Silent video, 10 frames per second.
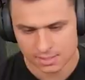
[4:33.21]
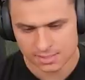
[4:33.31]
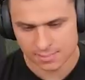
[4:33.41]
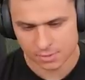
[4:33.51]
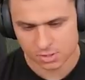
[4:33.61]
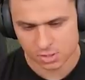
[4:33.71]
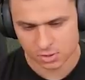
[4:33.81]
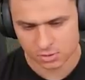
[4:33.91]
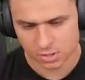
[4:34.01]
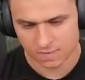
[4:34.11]
za mocno
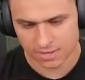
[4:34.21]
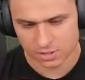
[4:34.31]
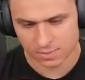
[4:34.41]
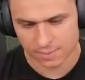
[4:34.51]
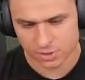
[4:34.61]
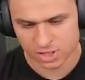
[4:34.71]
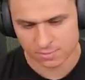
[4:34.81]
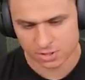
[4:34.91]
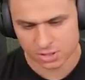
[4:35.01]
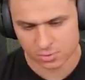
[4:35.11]
kontrować. Dobra,
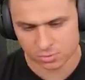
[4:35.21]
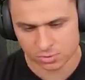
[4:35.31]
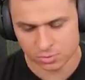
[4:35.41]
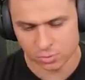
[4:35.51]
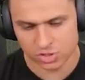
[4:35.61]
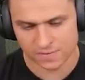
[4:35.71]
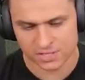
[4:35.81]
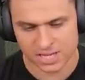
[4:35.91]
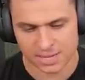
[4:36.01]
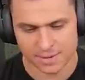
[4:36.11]
przejdziemy się. Kurczę,
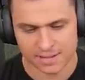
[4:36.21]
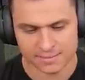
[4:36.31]
widzieli mnie.